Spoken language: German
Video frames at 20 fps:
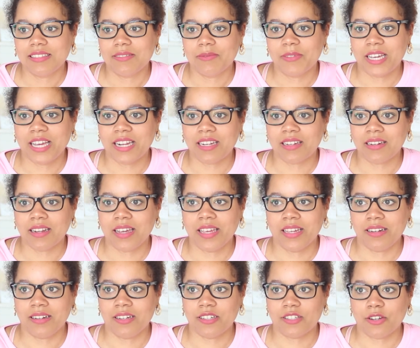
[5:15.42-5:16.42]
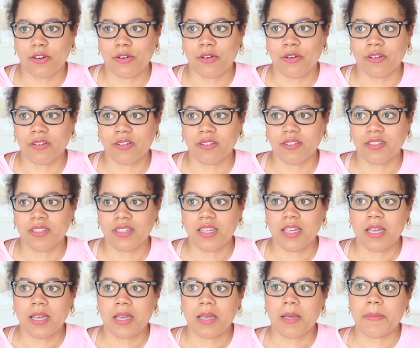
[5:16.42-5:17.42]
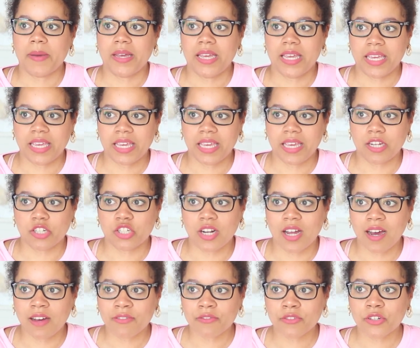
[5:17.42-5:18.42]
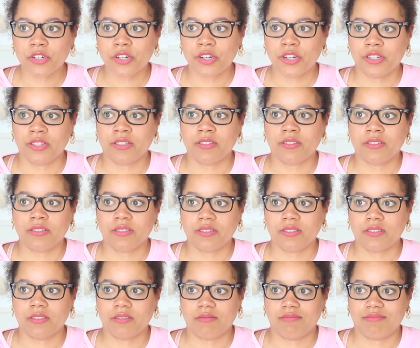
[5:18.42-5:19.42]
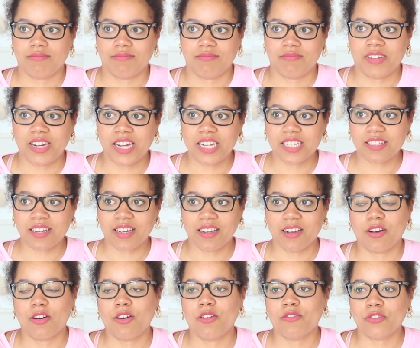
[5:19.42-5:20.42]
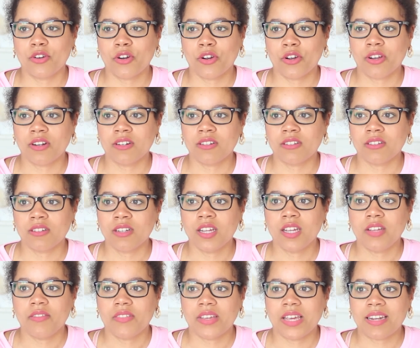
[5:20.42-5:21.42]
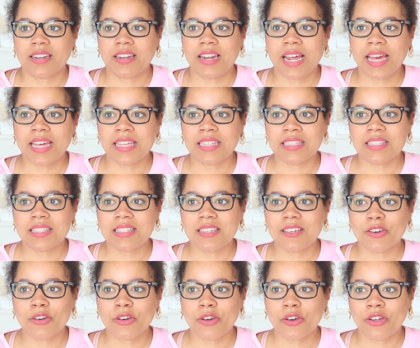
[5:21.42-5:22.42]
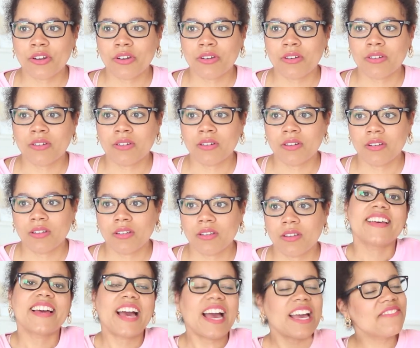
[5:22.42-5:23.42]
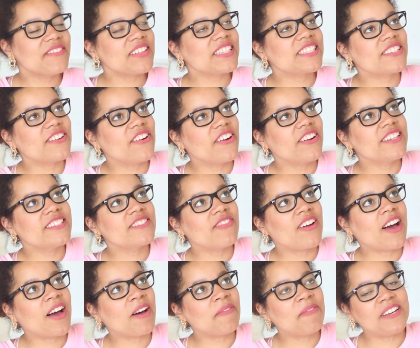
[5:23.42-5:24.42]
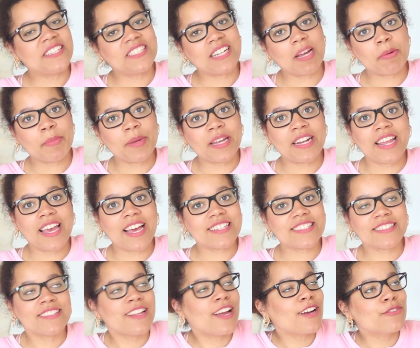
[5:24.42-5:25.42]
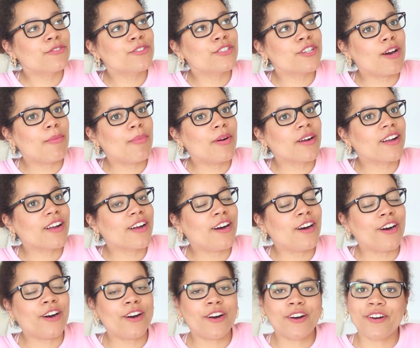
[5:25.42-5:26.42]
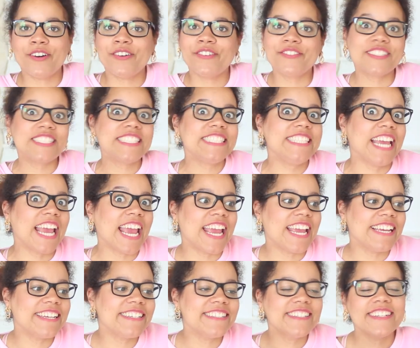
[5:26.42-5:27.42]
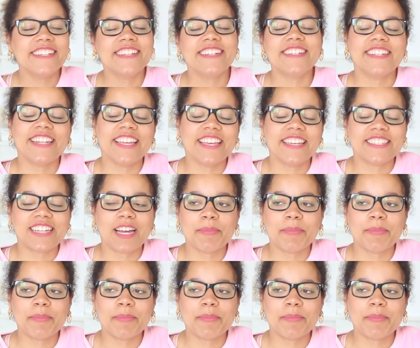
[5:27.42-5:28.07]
wir hätten eigentlich auch bei Ikea schlafen können weiter einkaufen können, wir hätten einziehen können. Ein was Tolles war, aber ich habe meinen ersten Akkuschrauber gekauft. Yay! Nee, ich